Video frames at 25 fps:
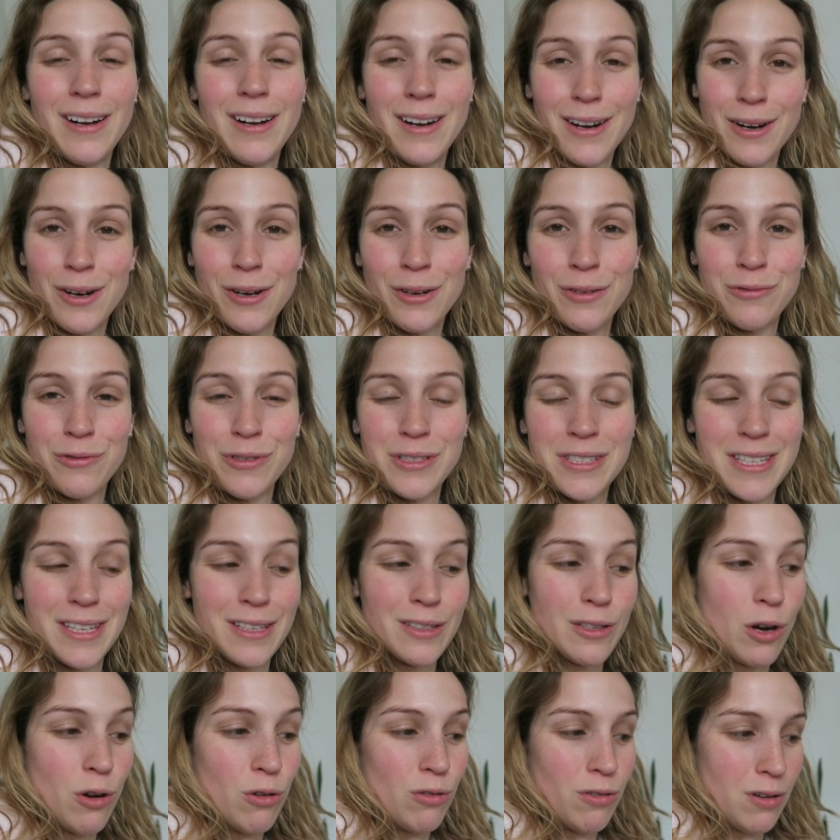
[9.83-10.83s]
Encore une fois, ce
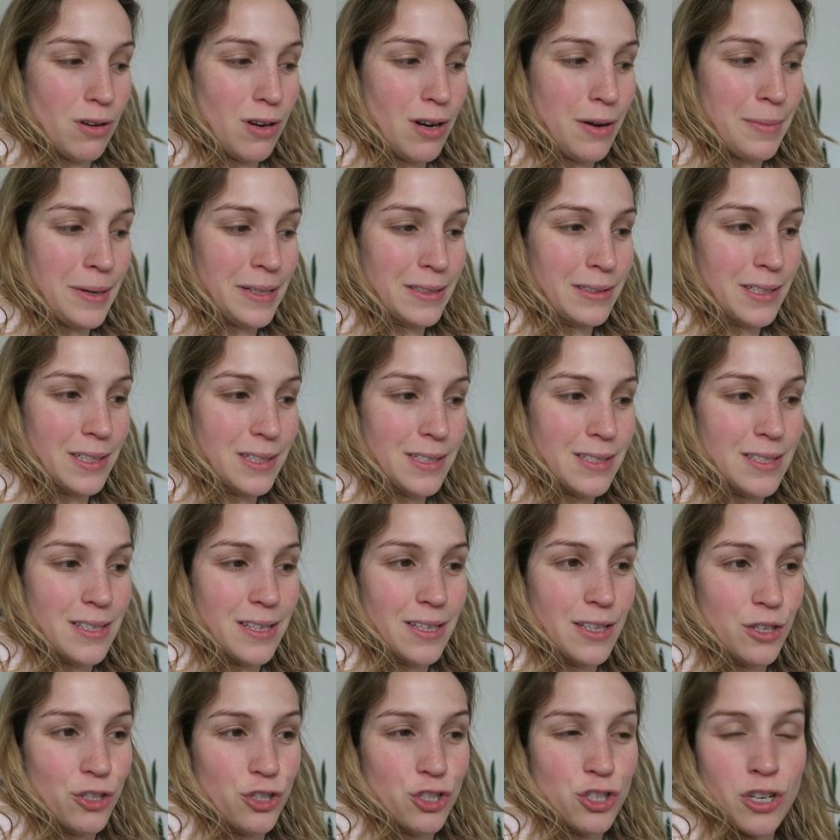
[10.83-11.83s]
qui est drôle là, matin,
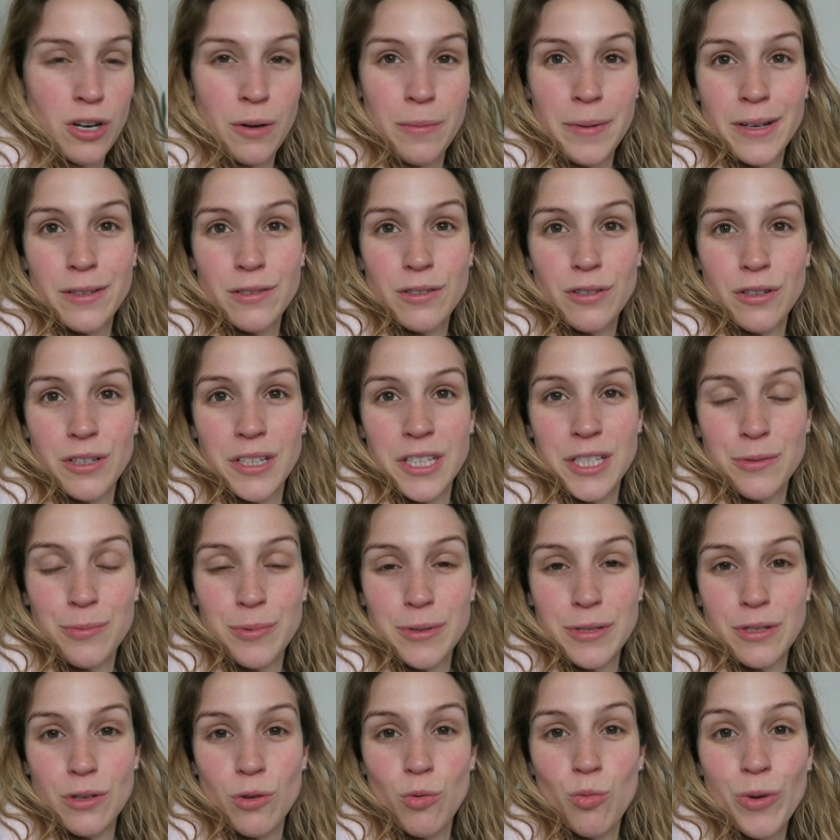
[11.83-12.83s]
c'est que je commence un
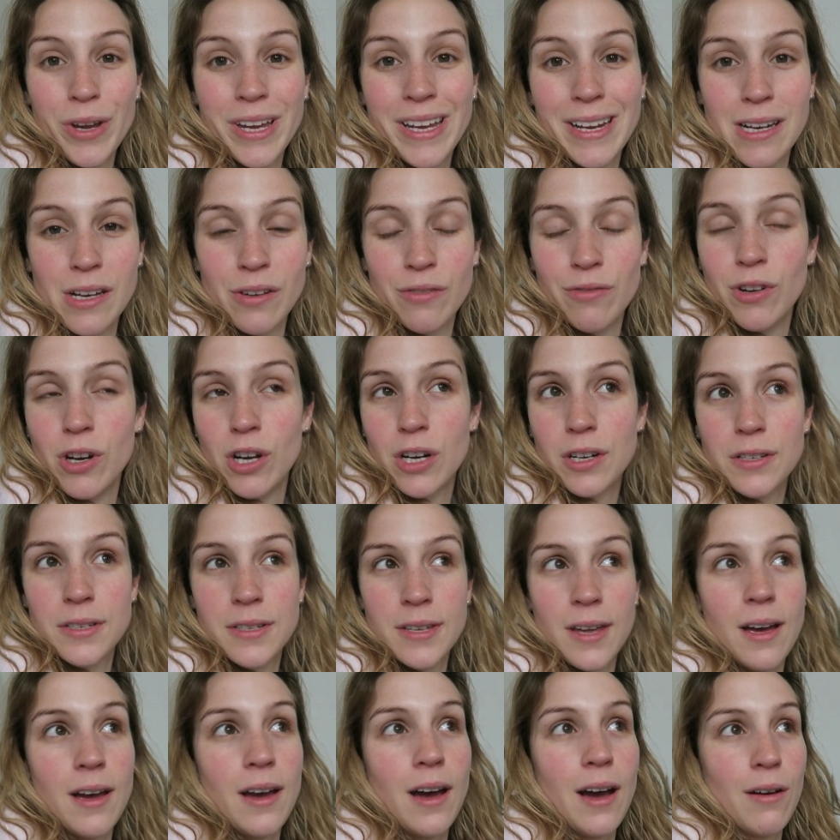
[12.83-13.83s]
espèce de weekly vlog
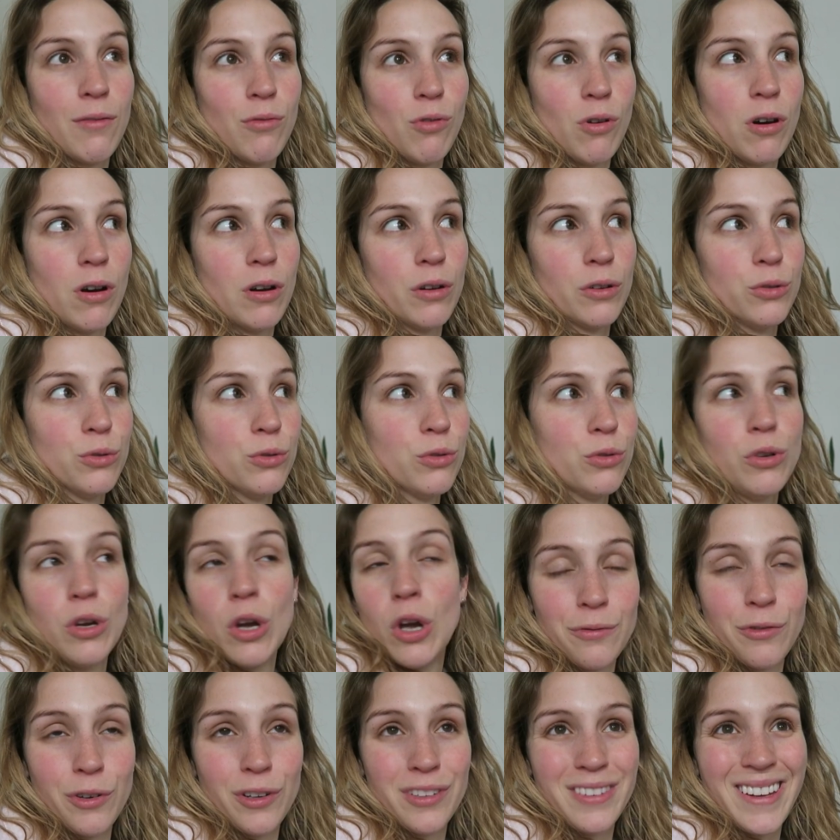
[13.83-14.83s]
sans avoir eu
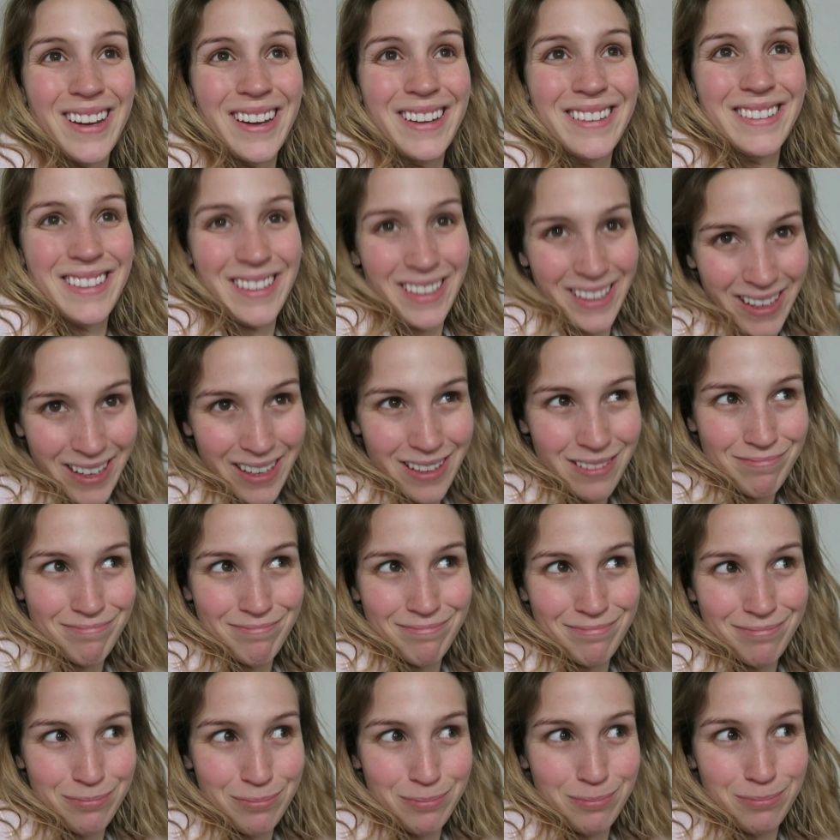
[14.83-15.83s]
votre intérêt
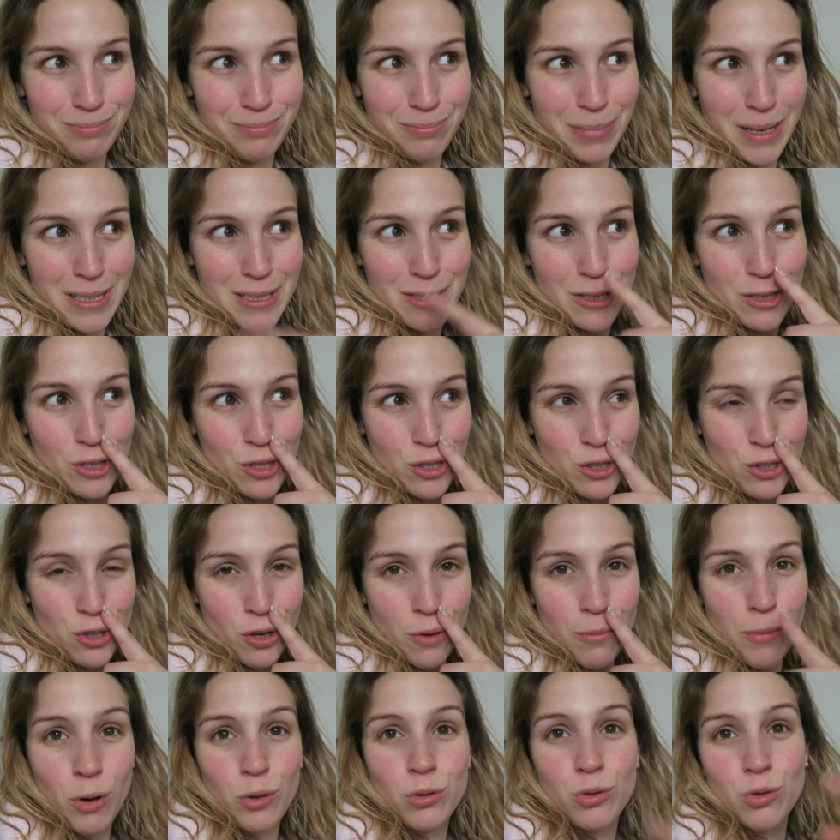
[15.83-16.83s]
parce que
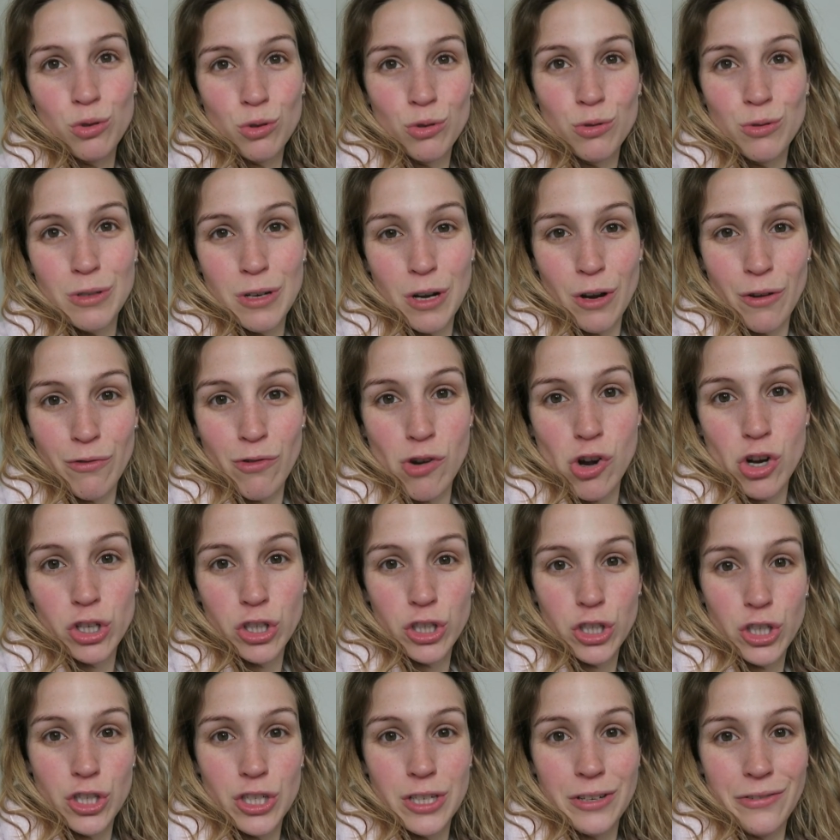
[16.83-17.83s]
je monte aujourd'hui le
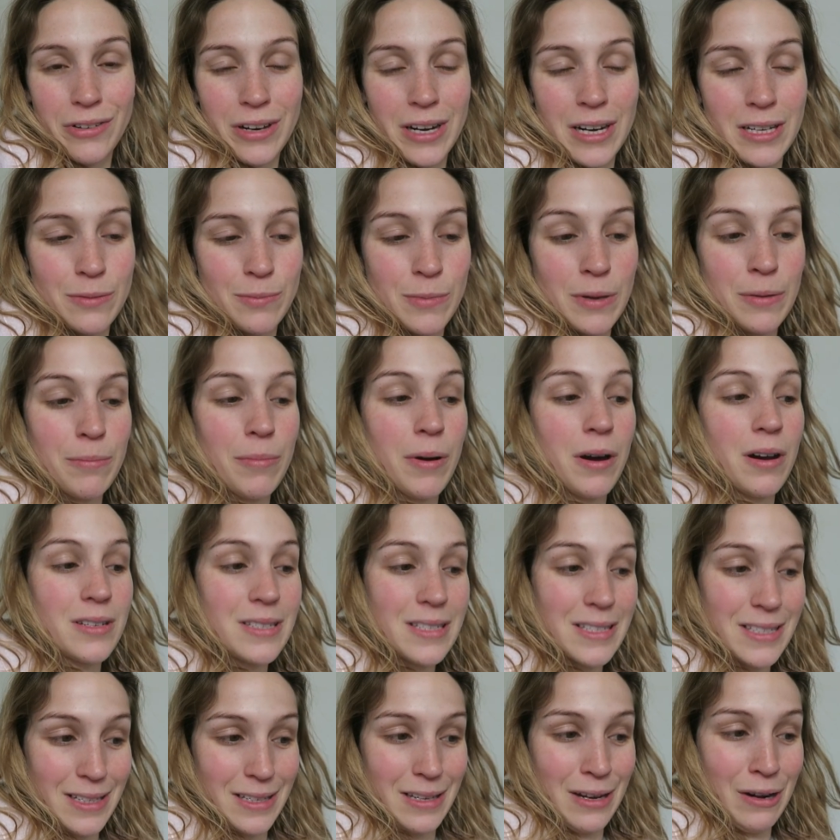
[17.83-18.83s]
vlog que j'ai fait la semaine
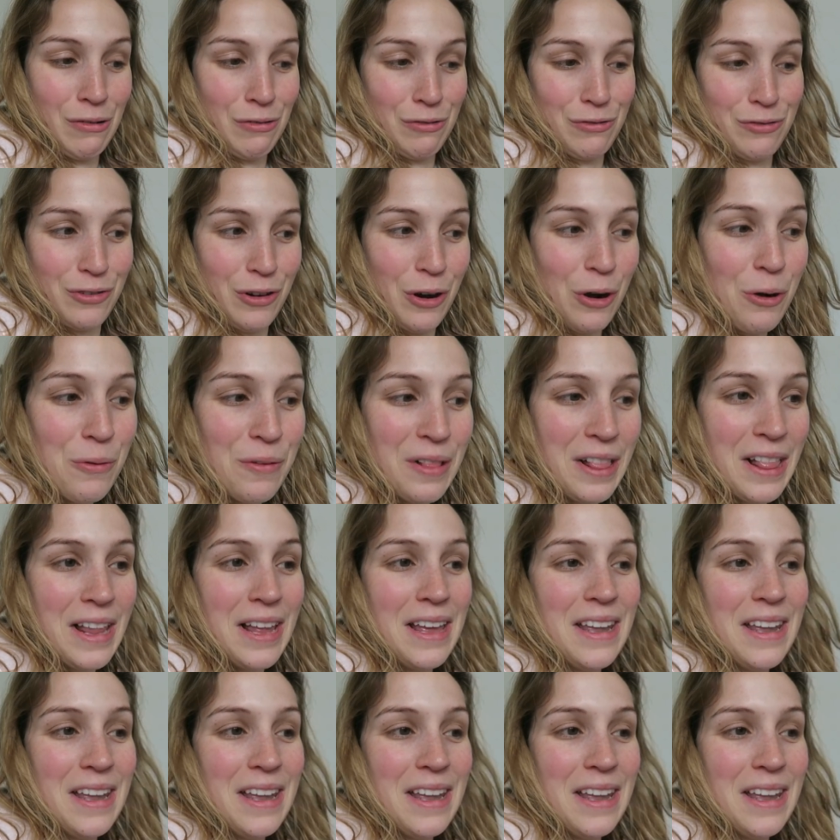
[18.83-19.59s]
passée dans le fond.